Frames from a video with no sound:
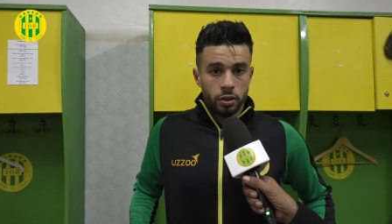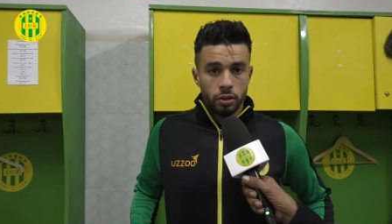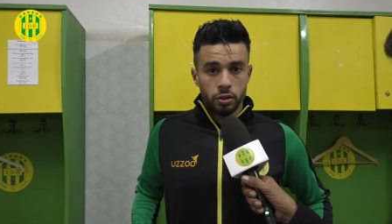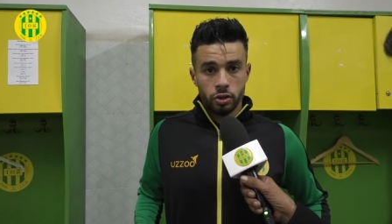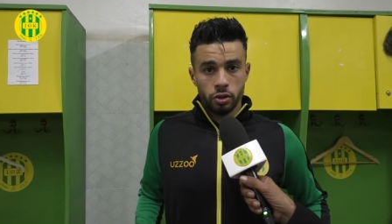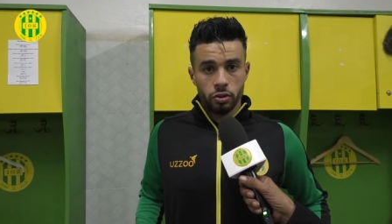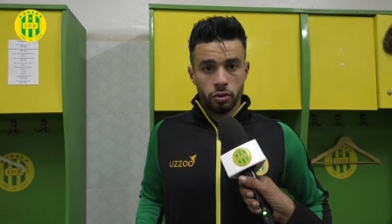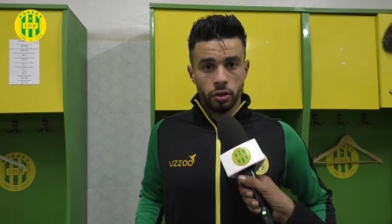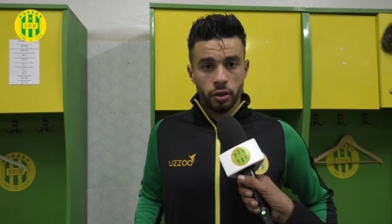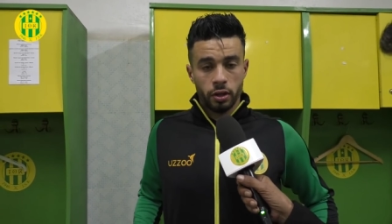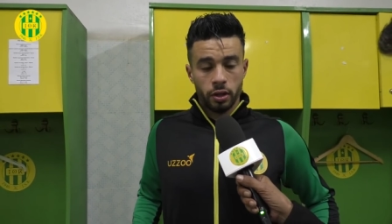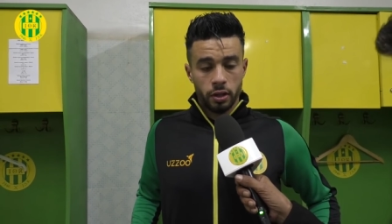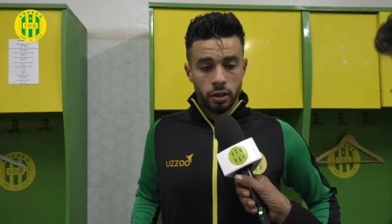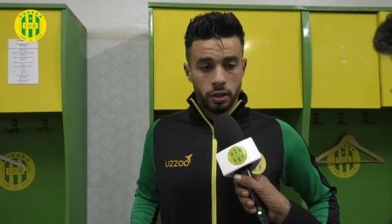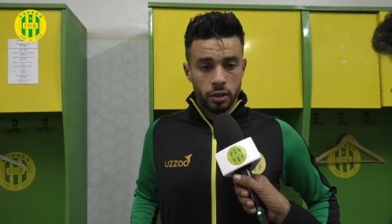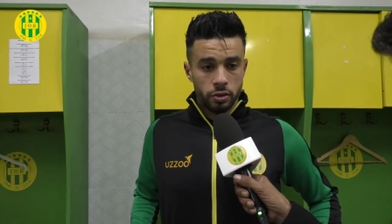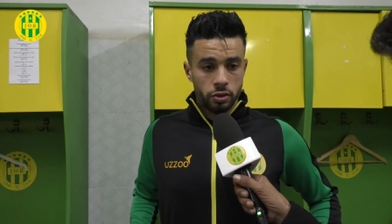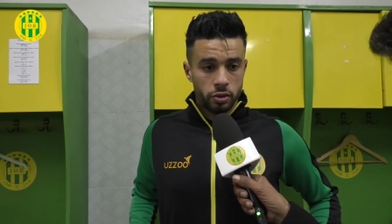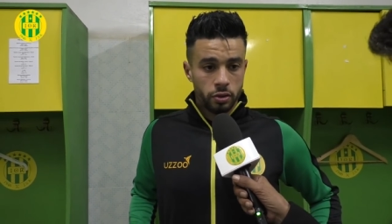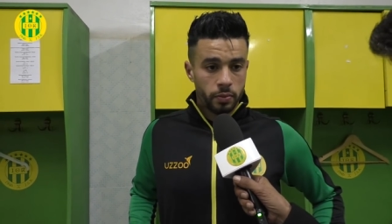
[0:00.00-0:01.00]
نشكر
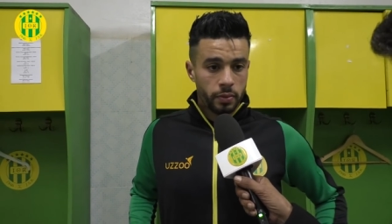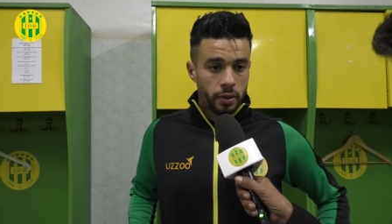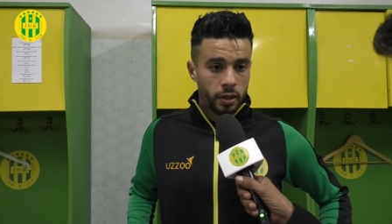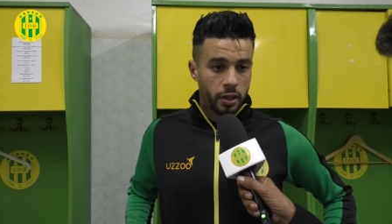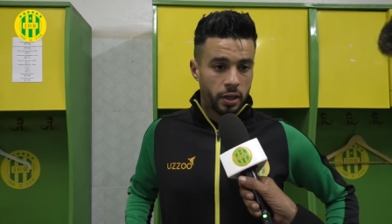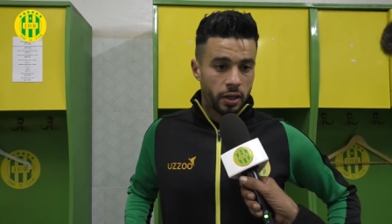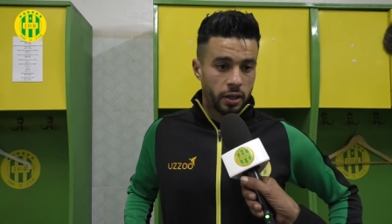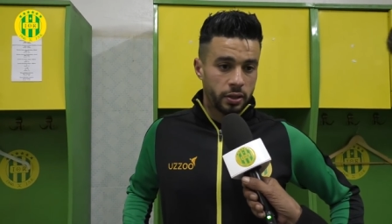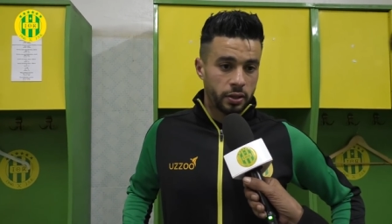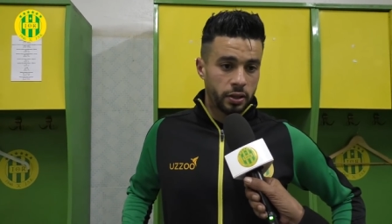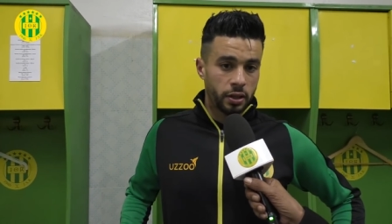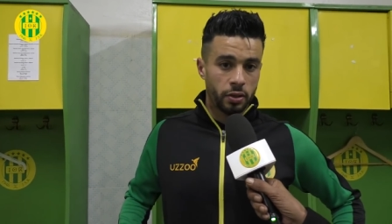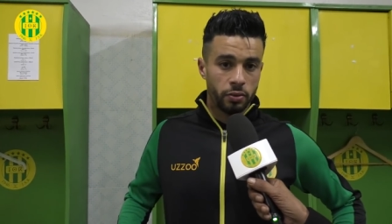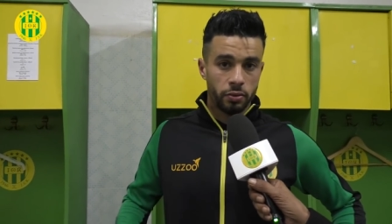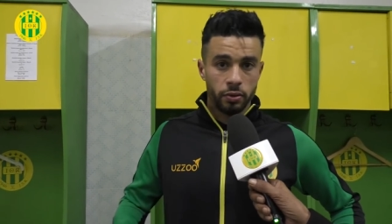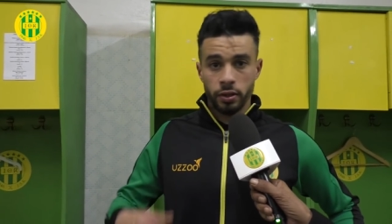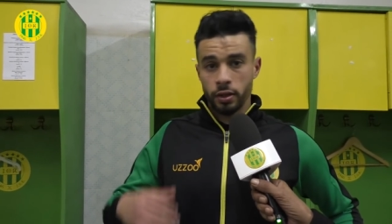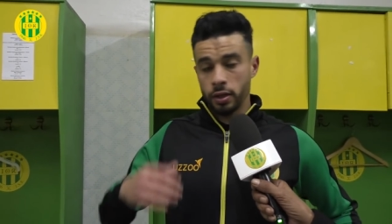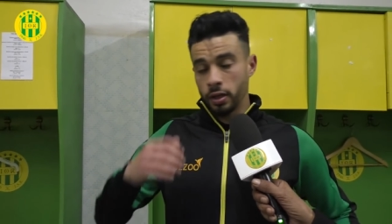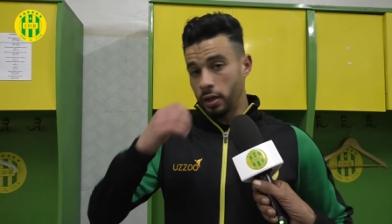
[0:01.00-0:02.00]
الزملاء
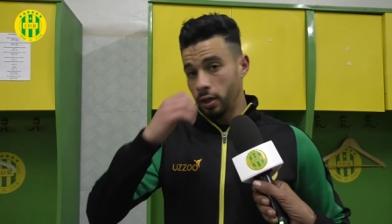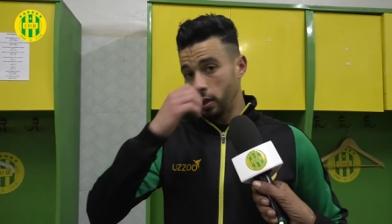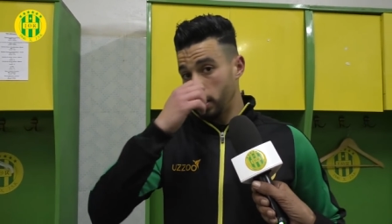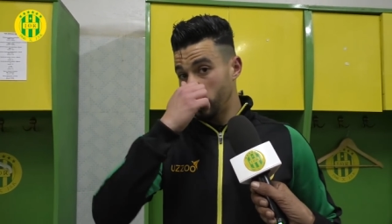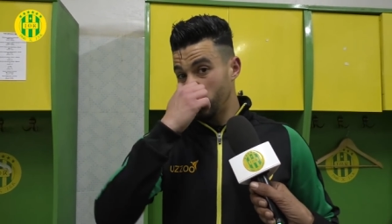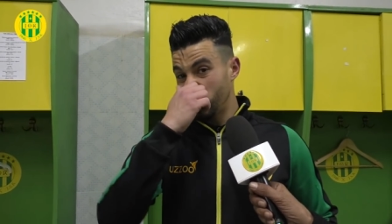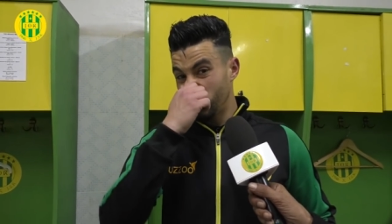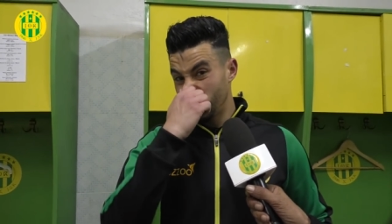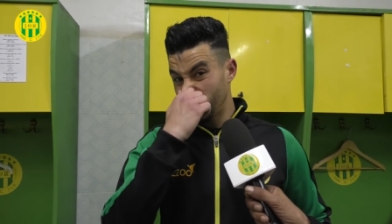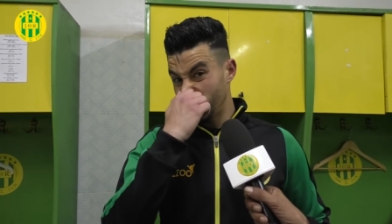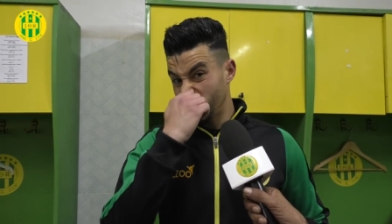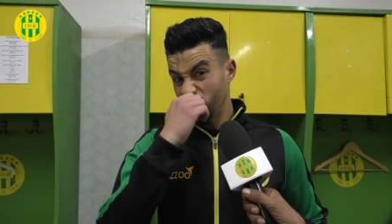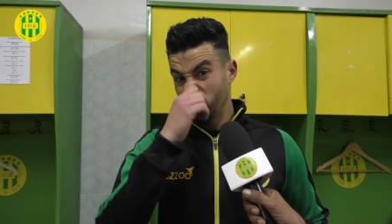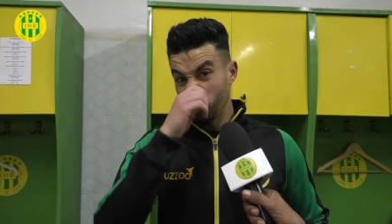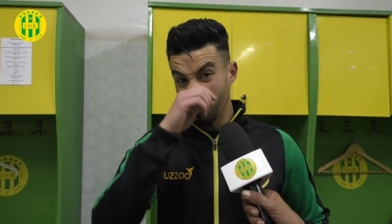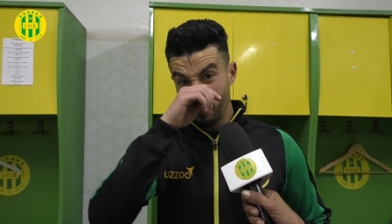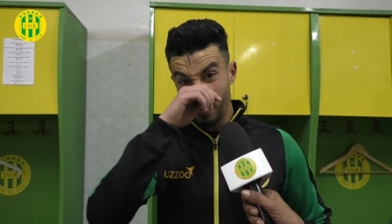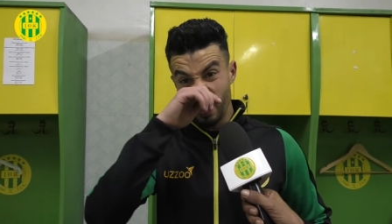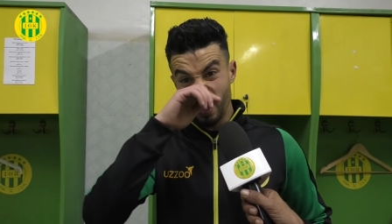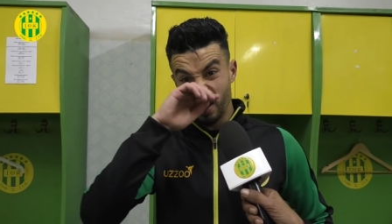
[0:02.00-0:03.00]
دياولنا
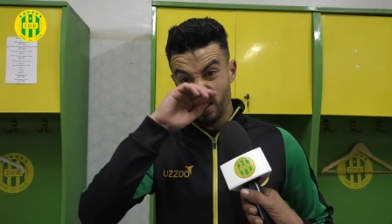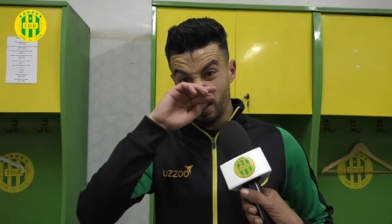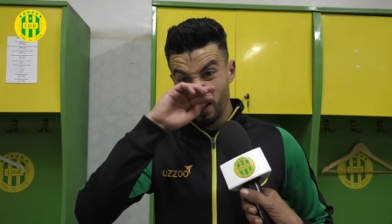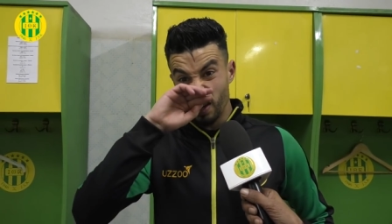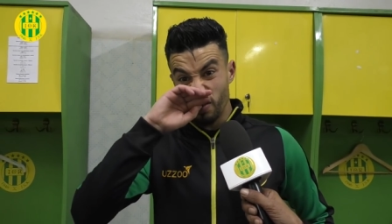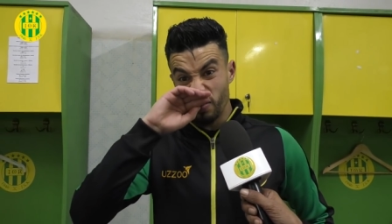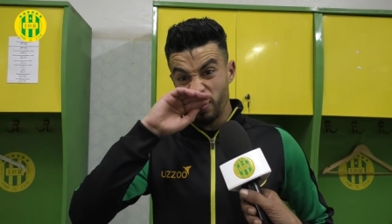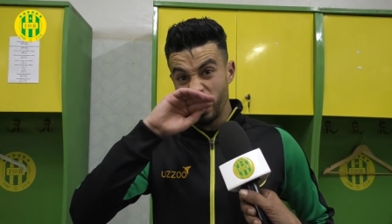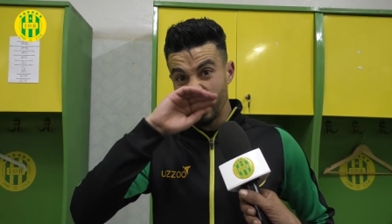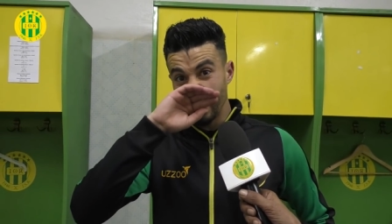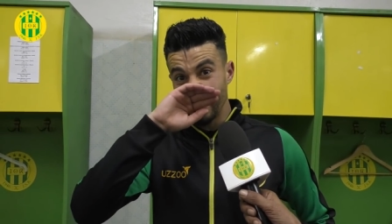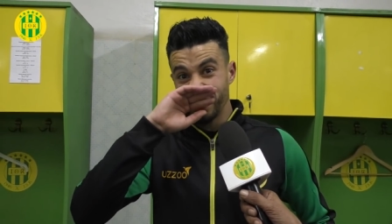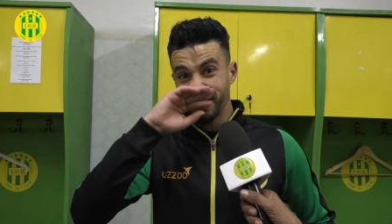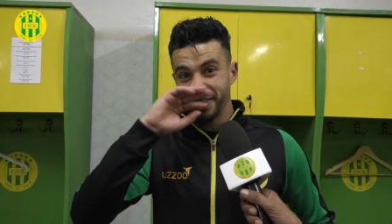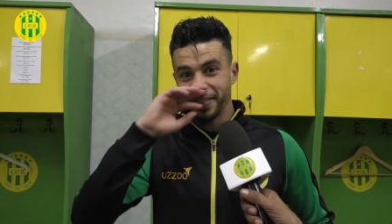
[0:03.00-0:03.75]
الزملاء دياولي